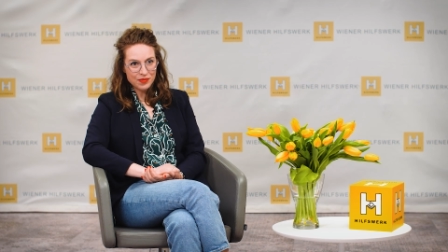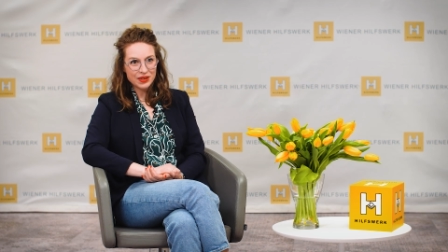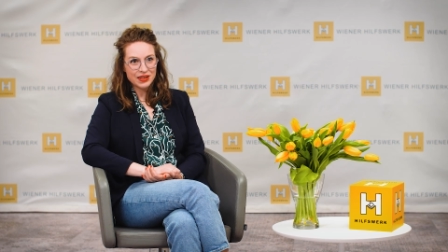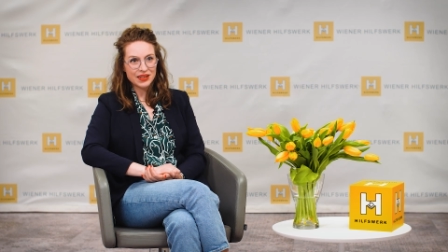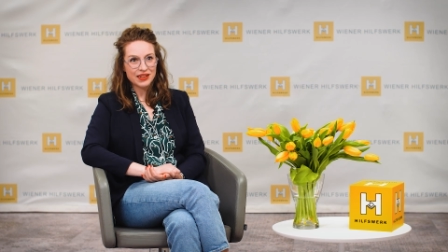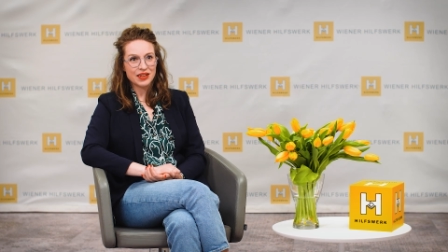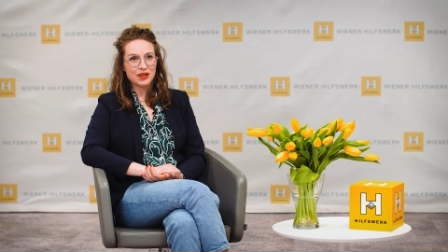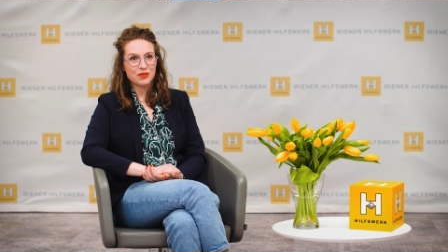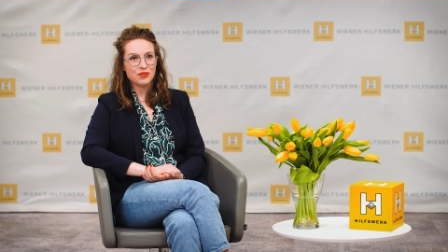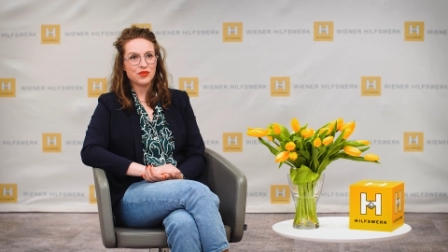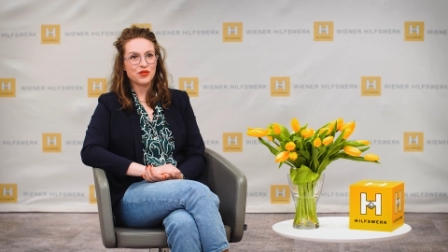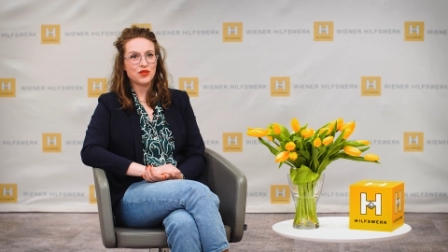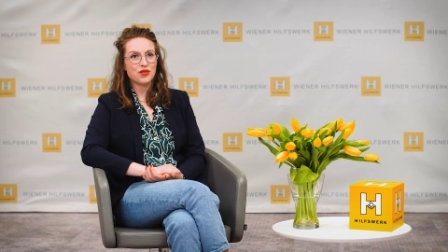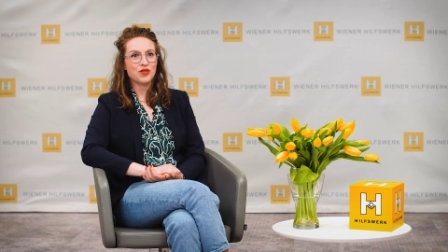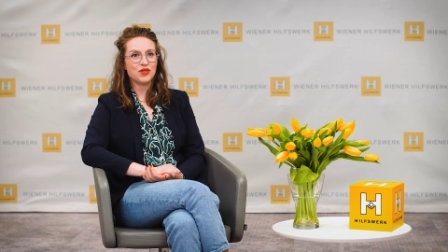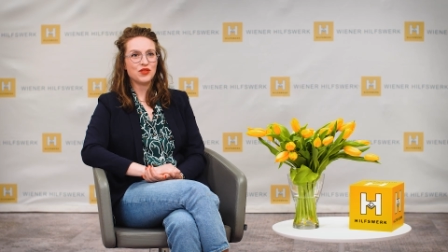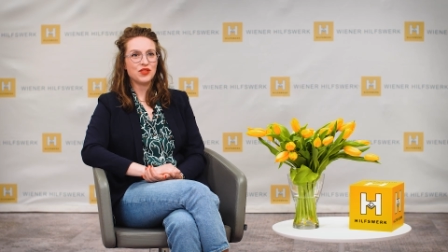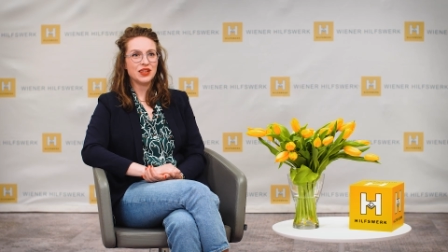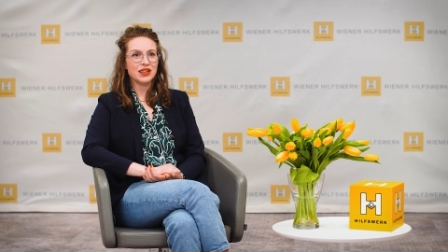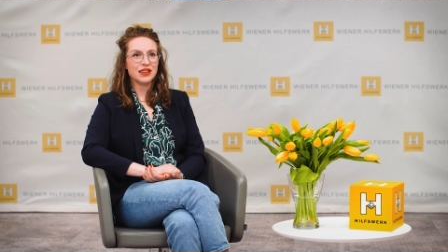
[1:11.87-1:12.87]
ähm,
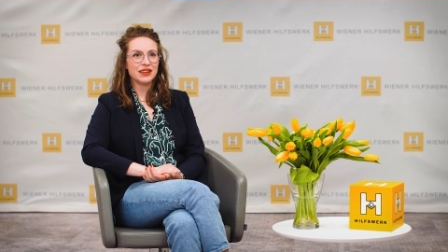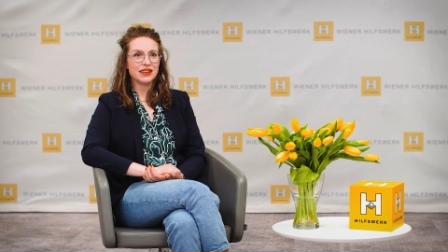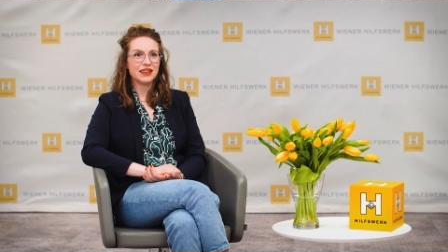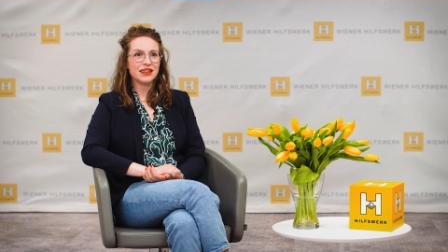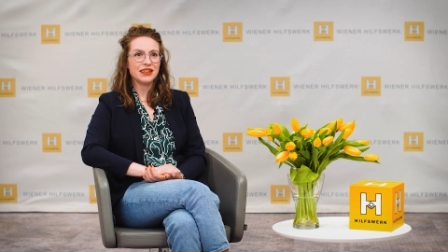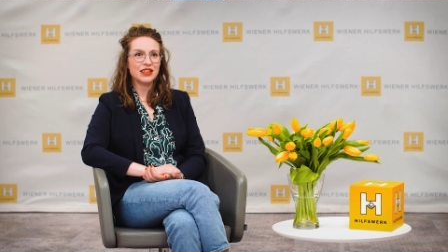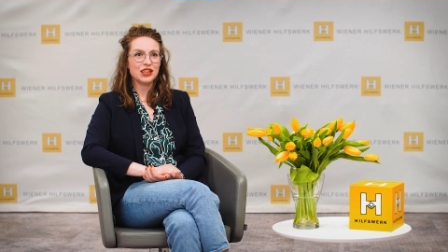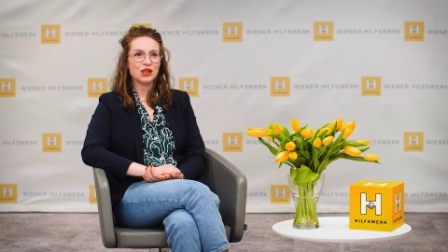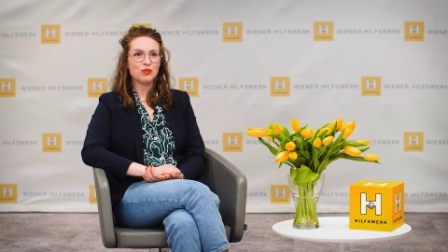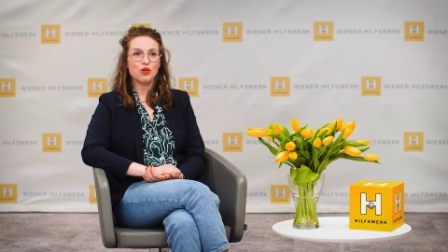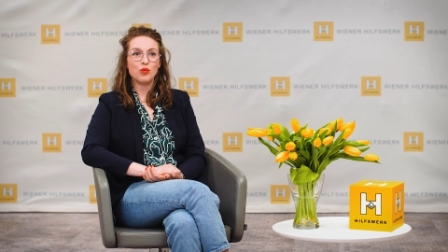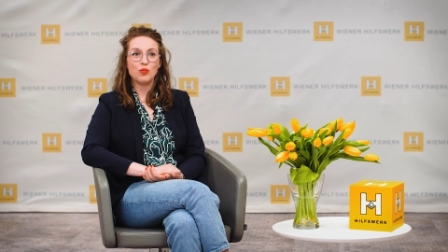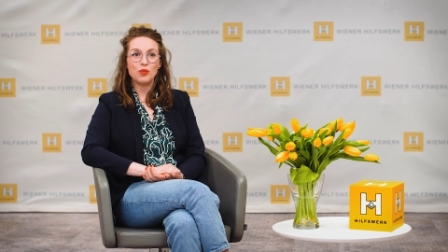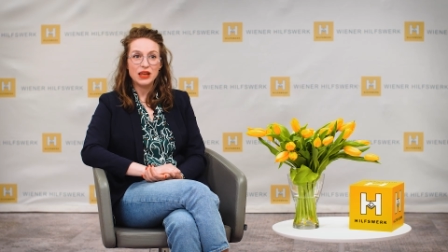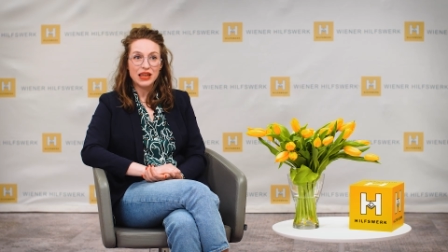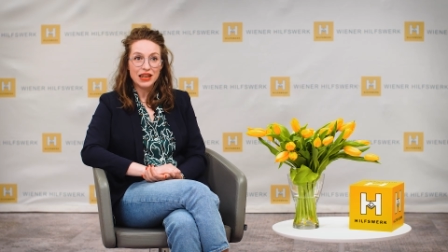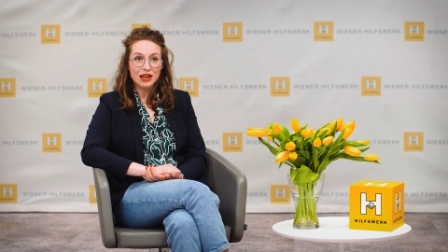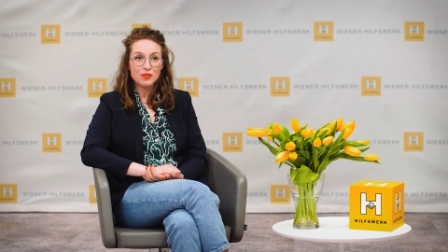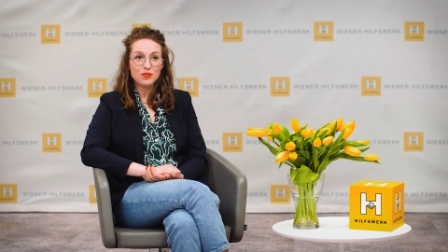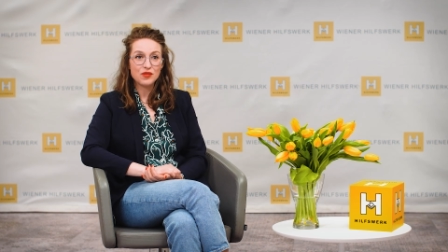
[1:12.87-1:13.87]
wo wir in der
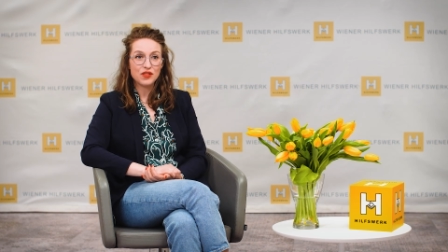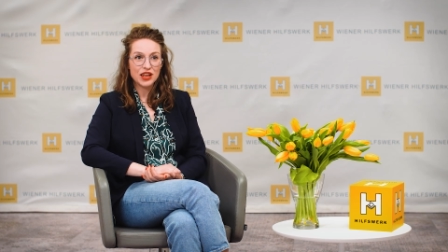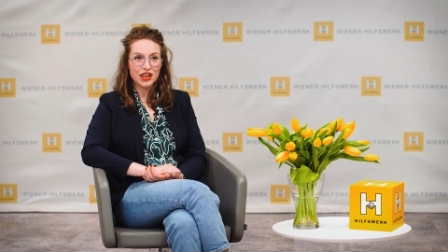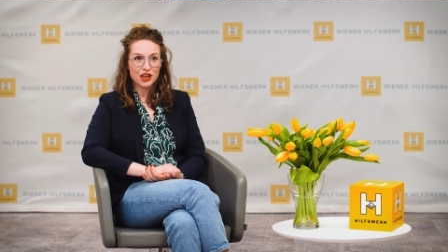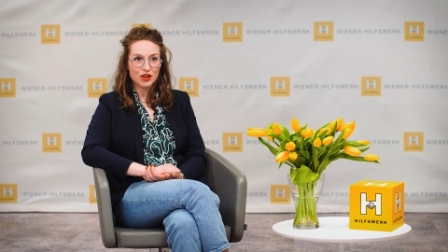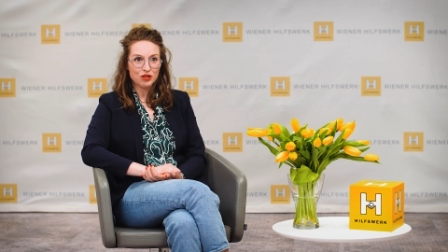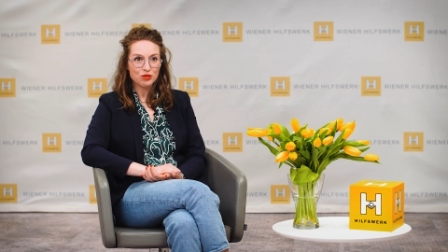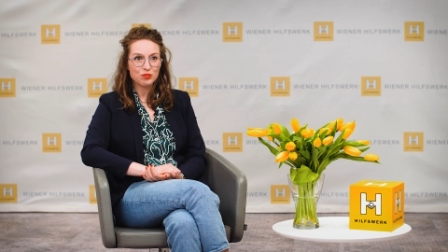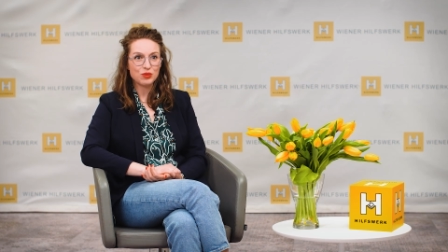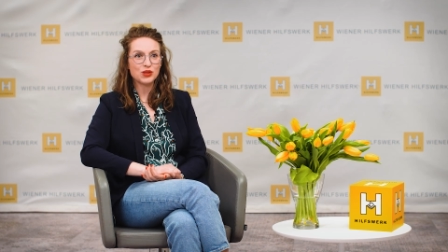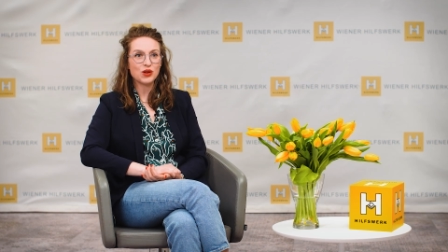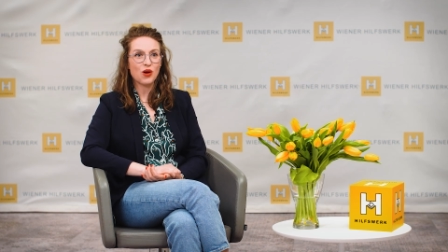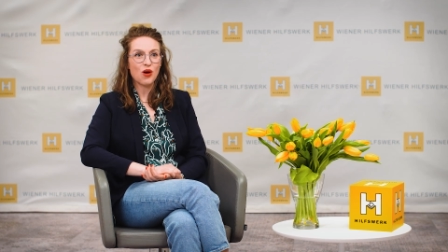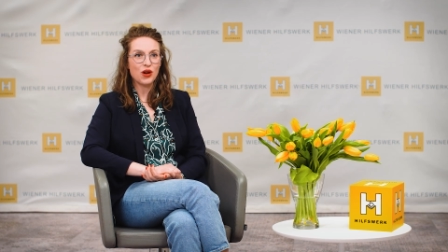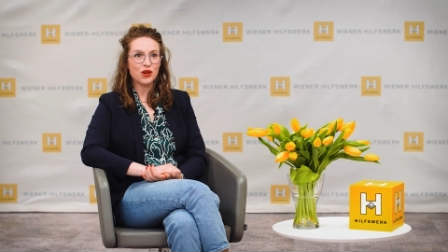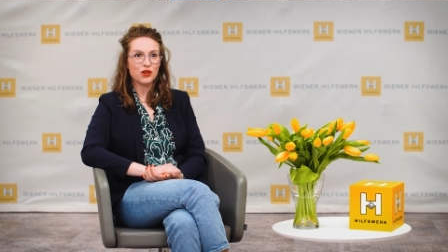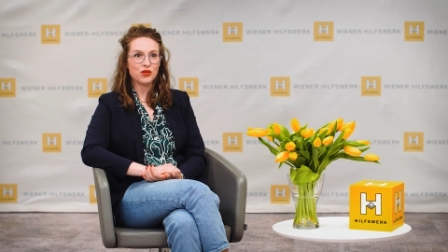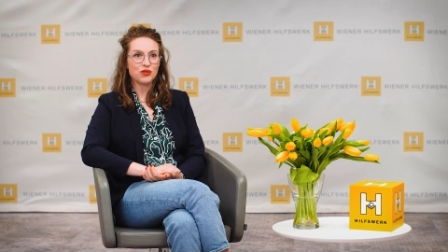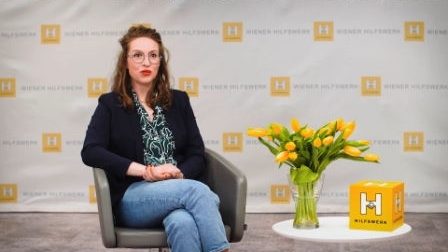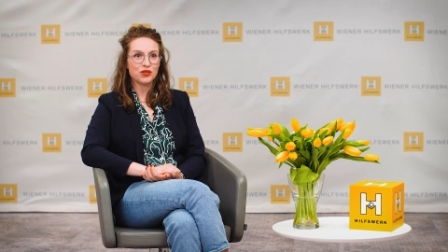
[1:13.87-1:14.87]
mobilen Pflege und
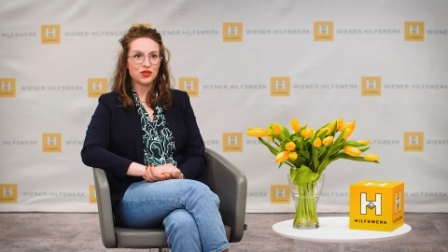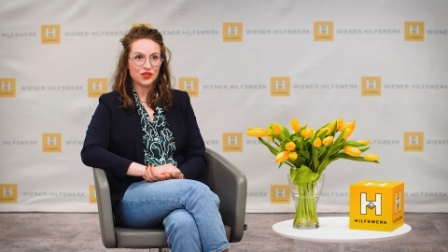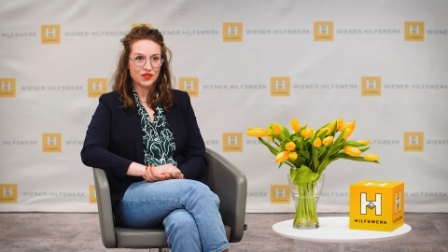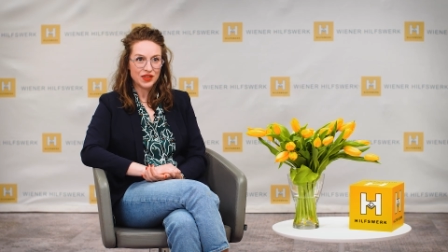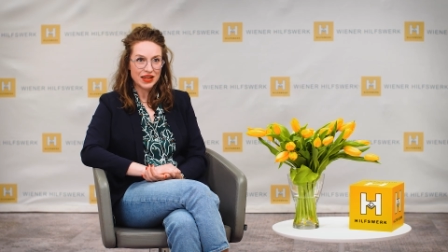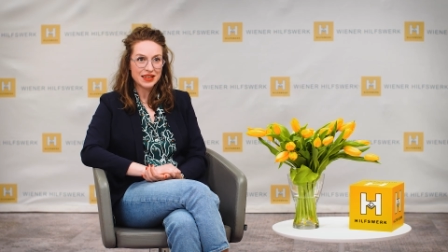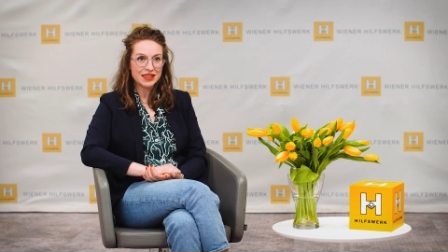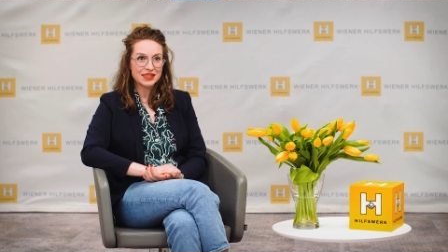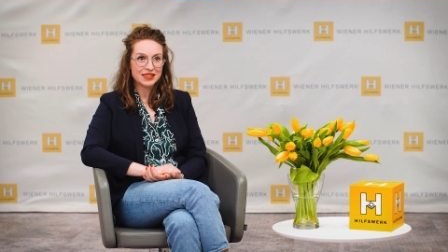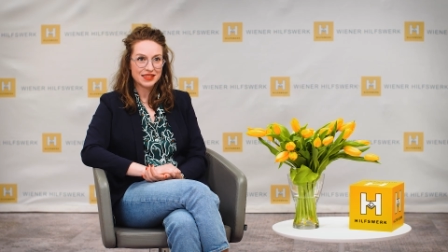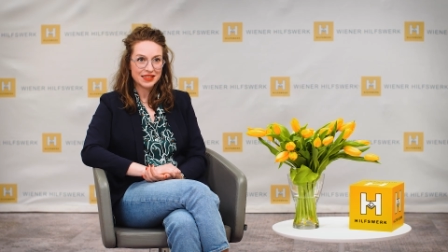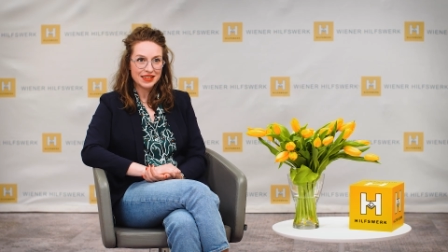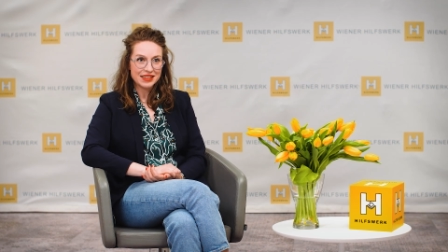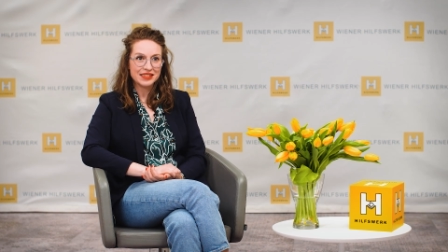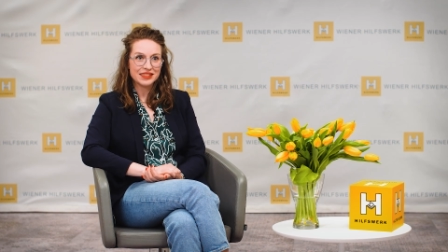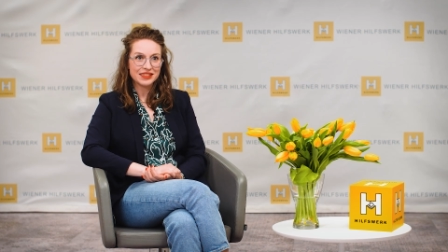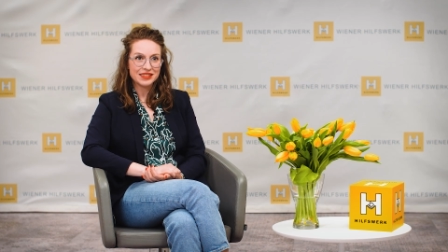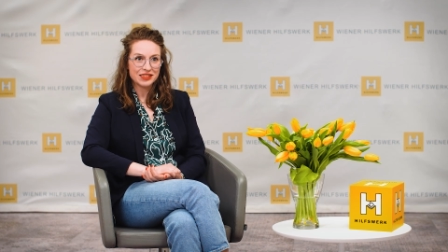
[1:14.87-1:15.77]
Betreuung unterwegs sind,